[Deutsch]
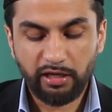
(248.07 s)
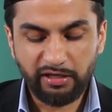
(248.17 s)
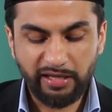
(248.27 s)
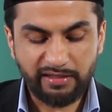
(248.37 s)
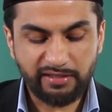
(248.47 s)

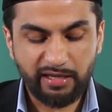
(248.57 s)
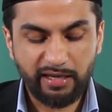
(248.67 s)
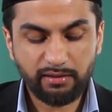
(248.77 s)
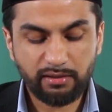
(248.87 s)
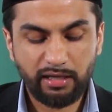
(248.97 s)
Die
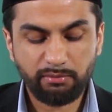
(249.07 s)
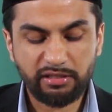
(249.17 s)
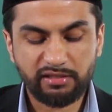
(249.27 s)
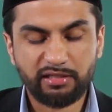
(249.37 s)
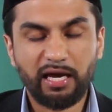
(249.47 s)
Exegeten nehmen
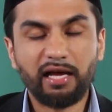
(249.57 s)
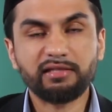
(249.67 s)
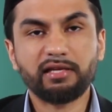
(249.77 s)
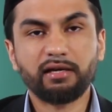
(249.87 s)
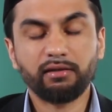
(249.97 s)
diese
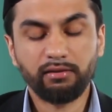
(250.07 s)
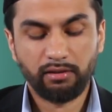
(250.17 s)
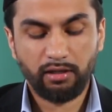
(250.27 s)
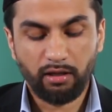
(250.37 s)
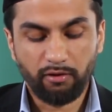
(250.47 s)
Tatsache
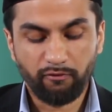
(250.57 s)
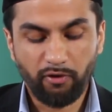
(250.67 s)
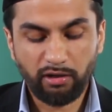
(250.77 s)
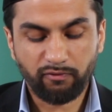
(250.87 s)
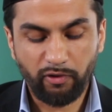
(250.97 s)

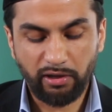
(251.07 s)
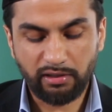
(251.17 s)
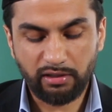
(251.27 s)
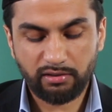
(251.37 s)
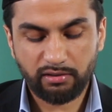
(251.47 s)

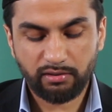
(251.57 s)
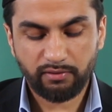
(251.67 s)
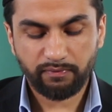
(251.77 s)
wortwörtlich.